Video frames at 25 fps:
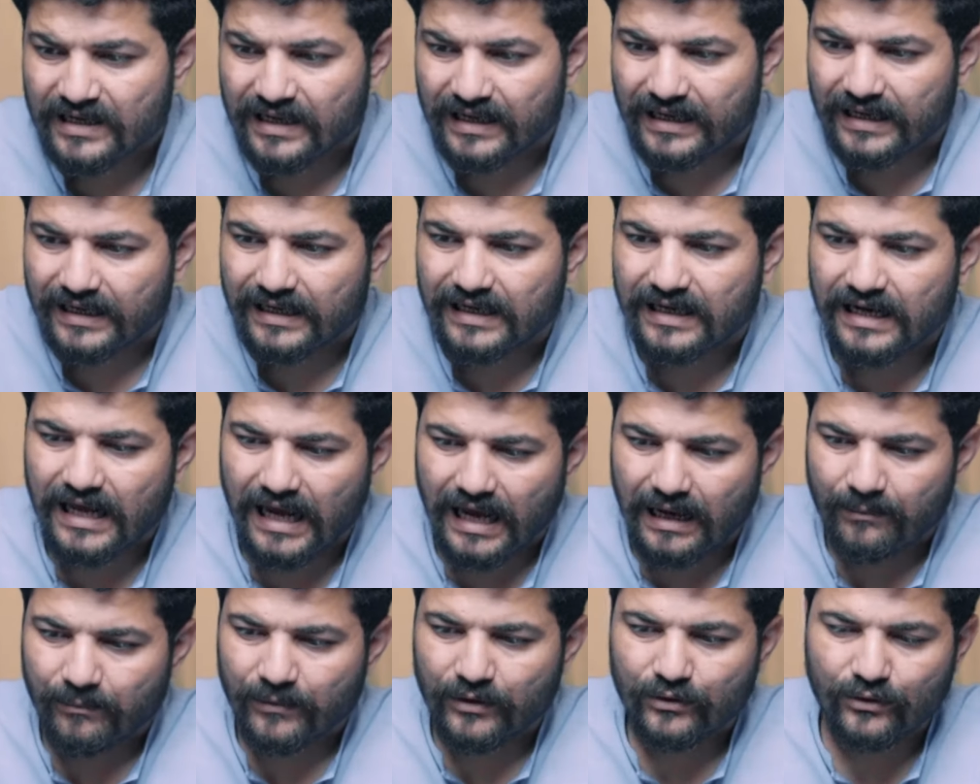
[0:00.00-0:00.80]
लेकिन
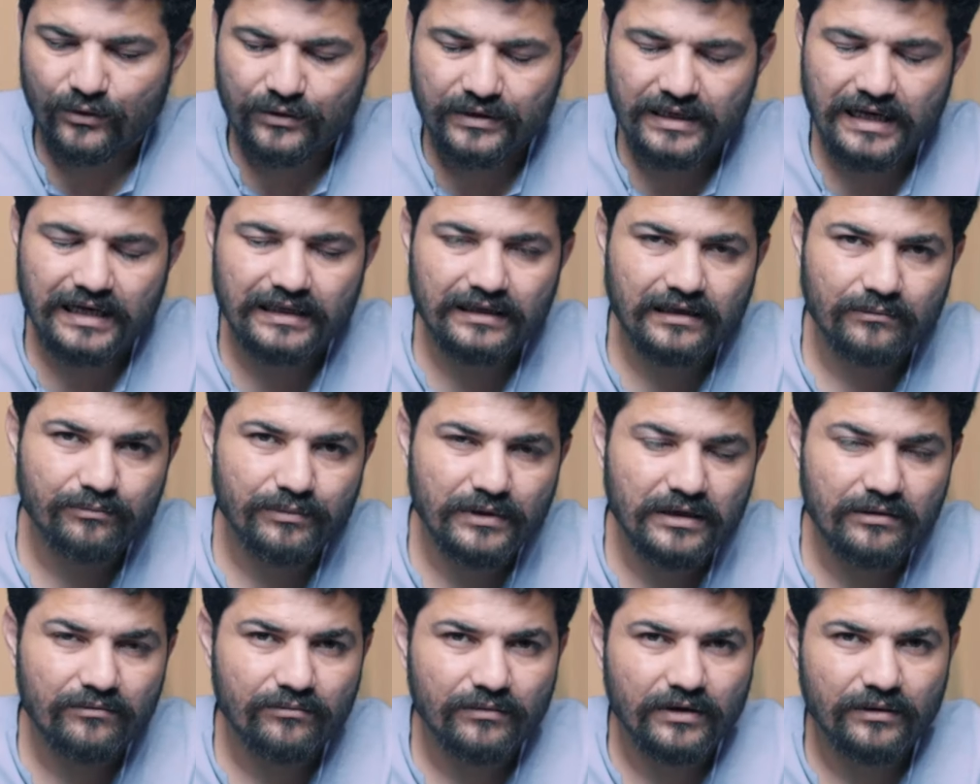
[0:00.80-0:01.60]
अमेजोन या अदर
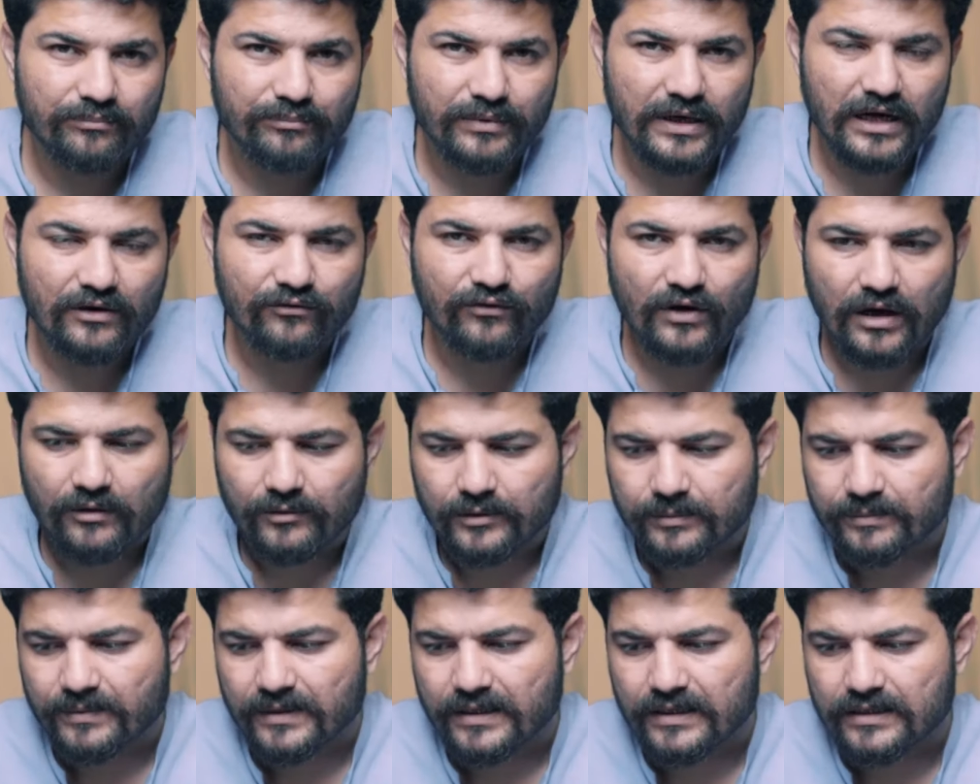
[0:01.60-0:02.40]
पी
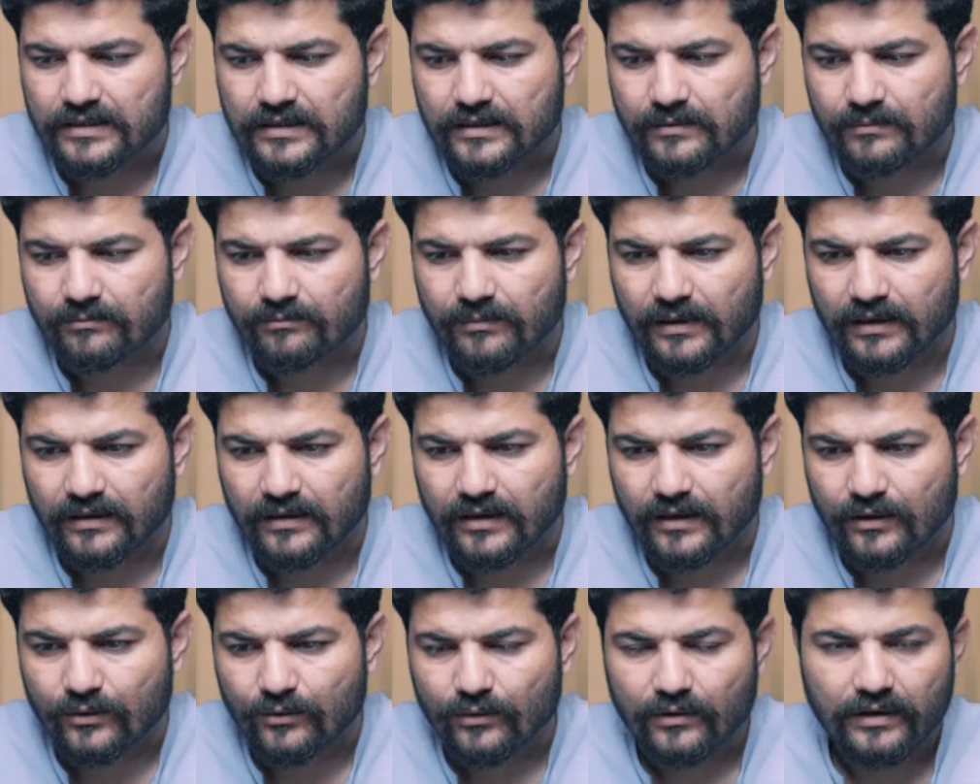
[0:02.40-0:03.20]
प्लेटफॉर्म्स पे
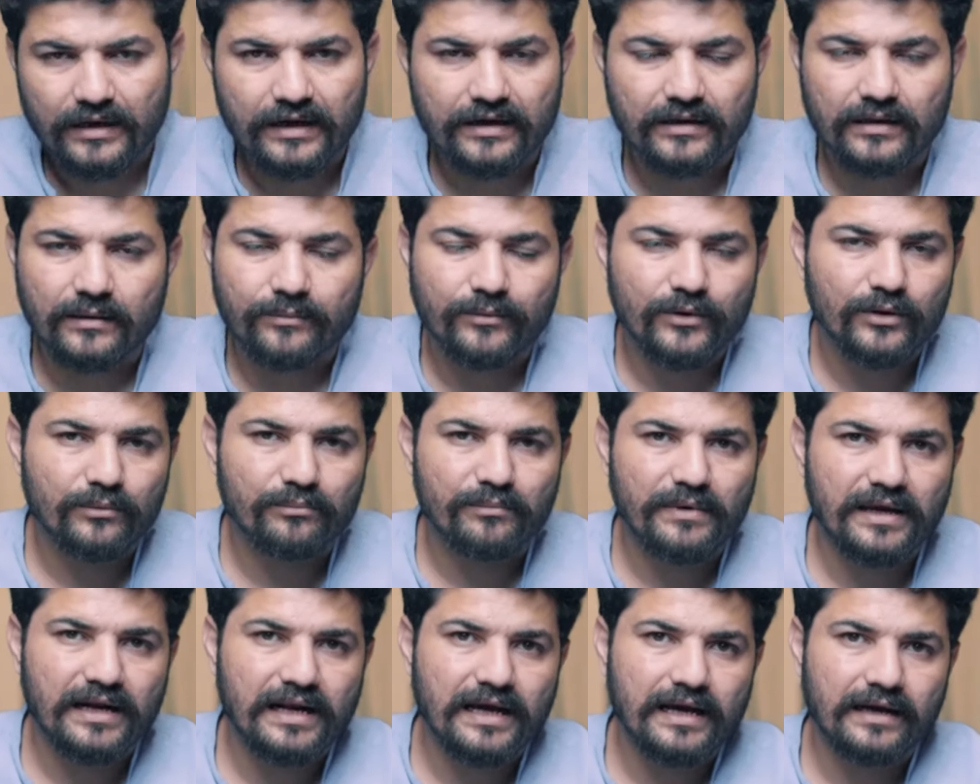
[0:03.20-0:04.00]
बंदे को लेट सपोज
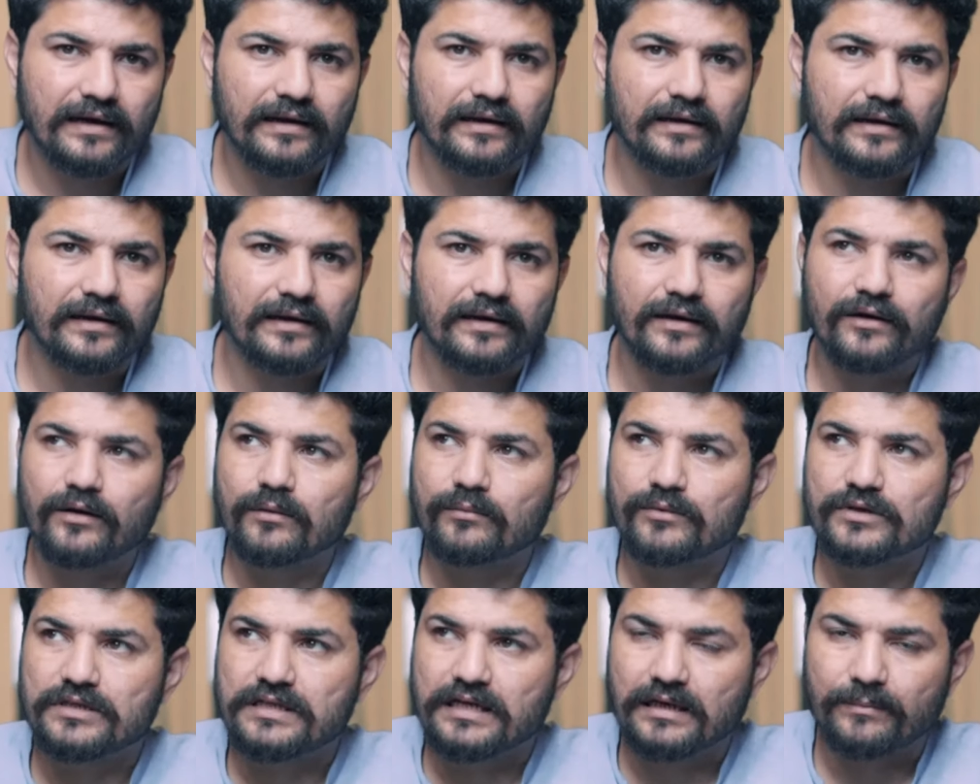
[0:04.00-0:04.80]
मेरा अगर घर है और
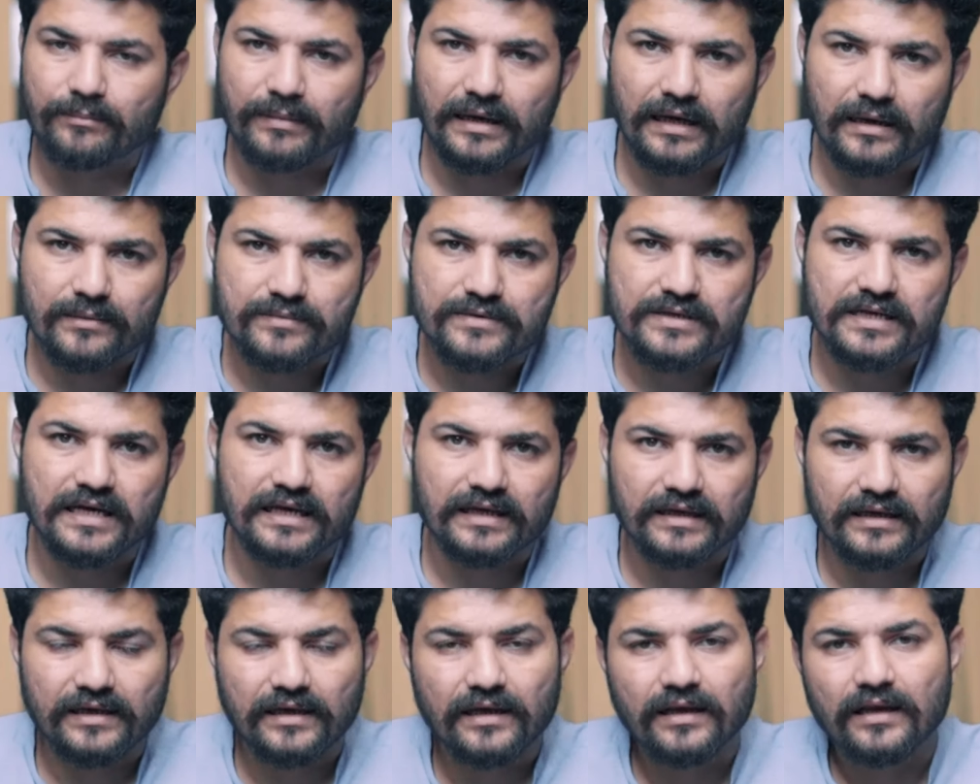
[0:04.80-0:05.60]
मुझे एक बल्ब
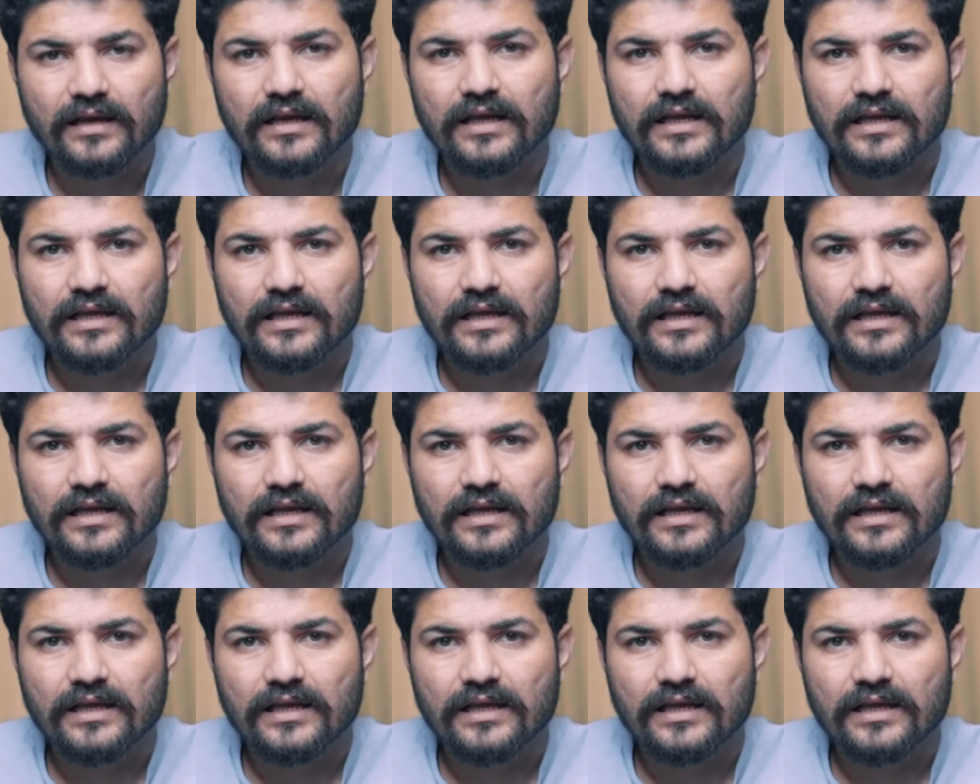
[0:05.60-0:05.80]
चाहिए